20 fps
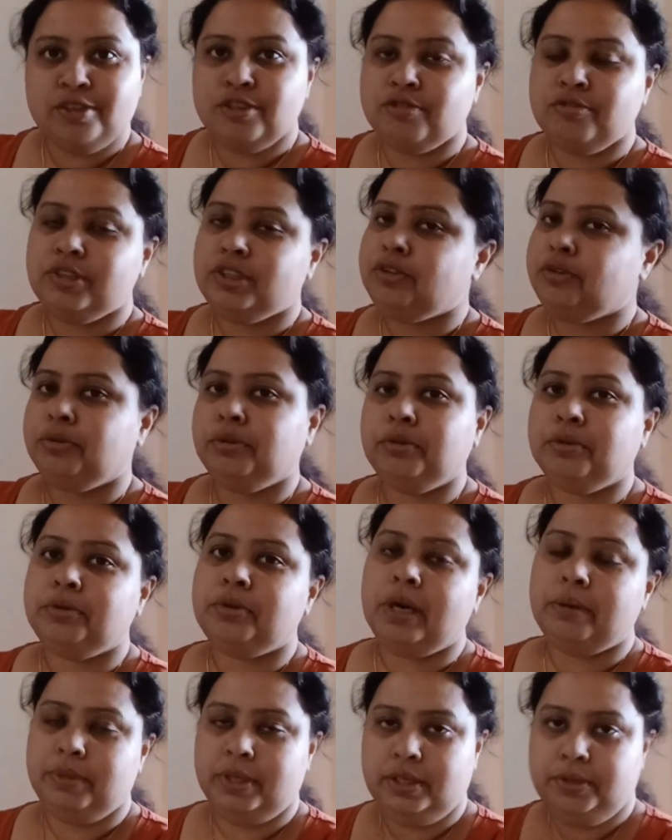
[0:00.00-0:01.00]
কিছুদিন হলো
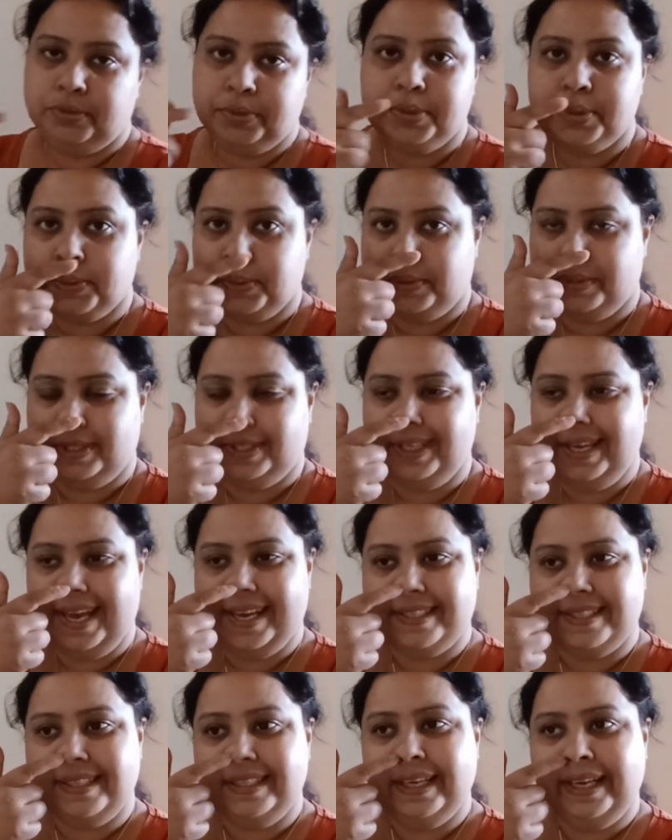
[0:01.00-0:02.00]
আমি ইউজ করছি
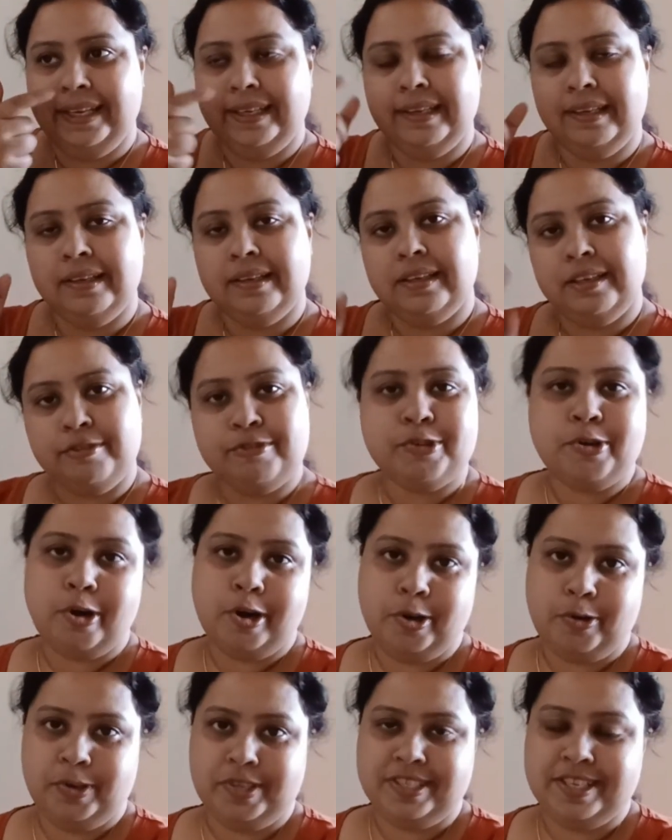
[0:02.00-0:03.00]
অ্যাকচুয়ালি এটা গিফট
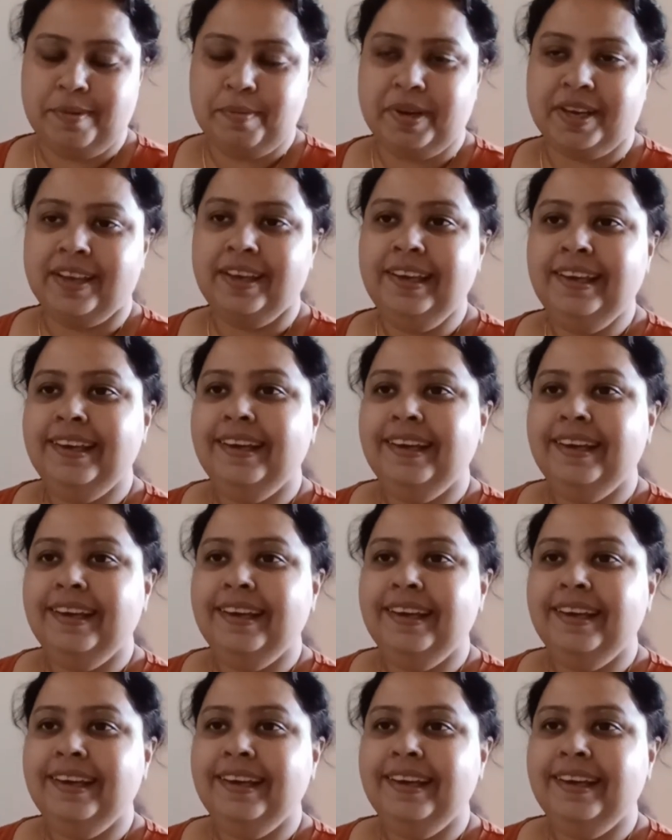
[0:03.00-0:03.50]
করা হয়েছে আমাকে